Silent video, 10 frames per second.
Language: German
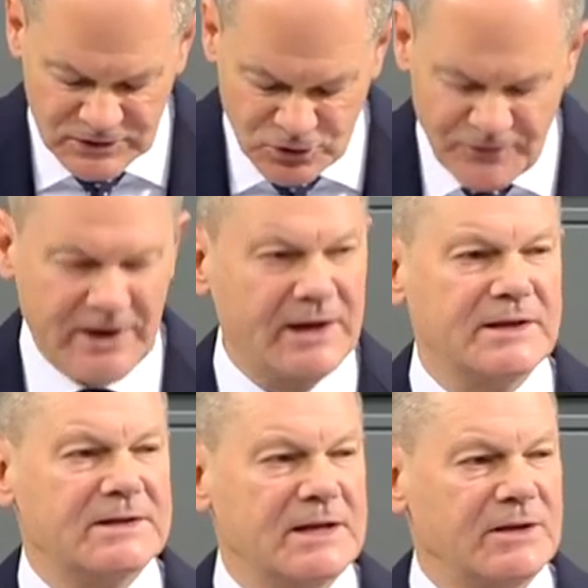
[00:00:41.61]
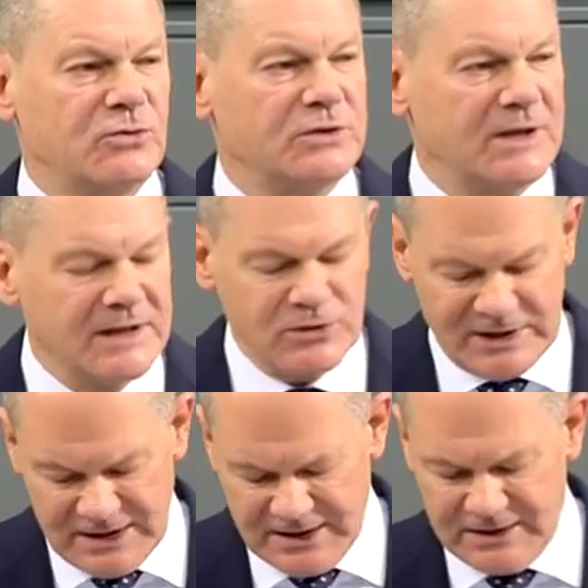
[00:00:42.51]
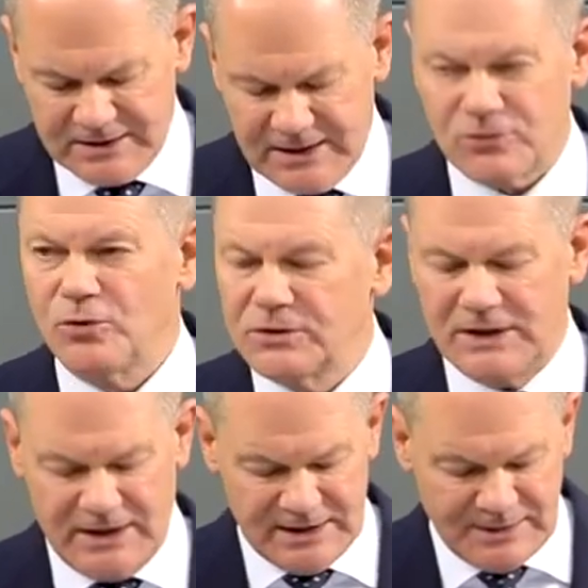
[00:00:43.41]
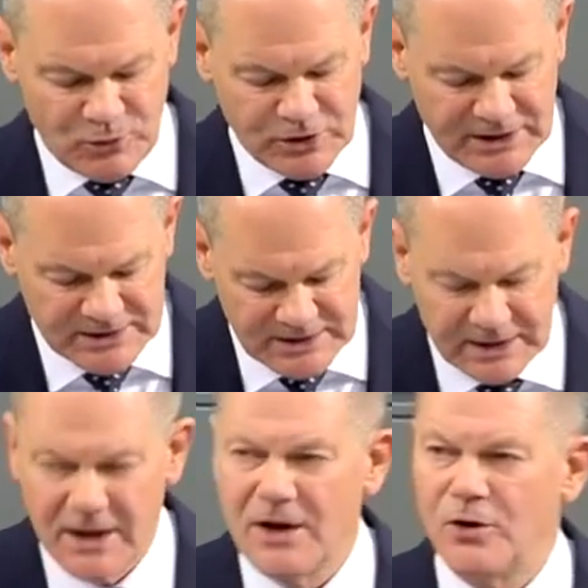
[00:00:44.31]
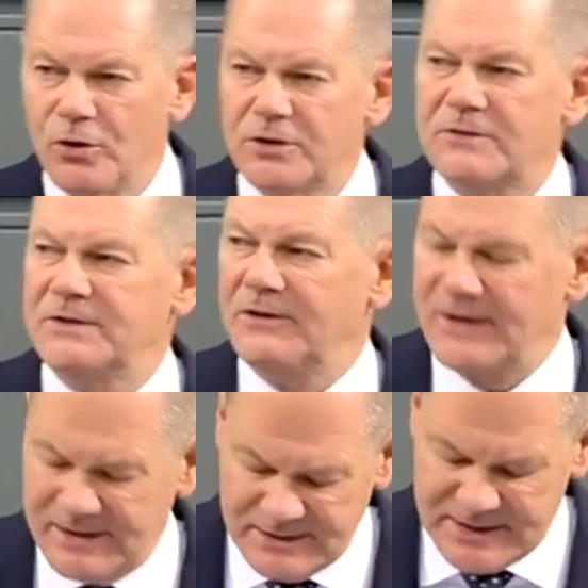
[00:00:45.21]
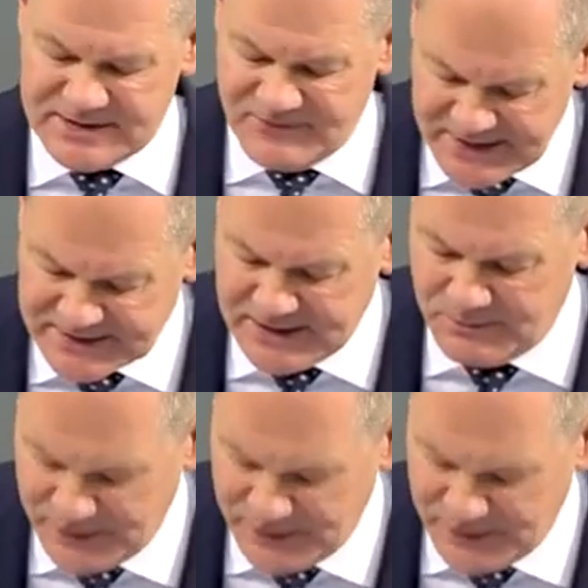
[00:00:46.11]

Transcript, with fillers: Souveränität und Integrität und ihrer Demokratie. Und wir werden das weiter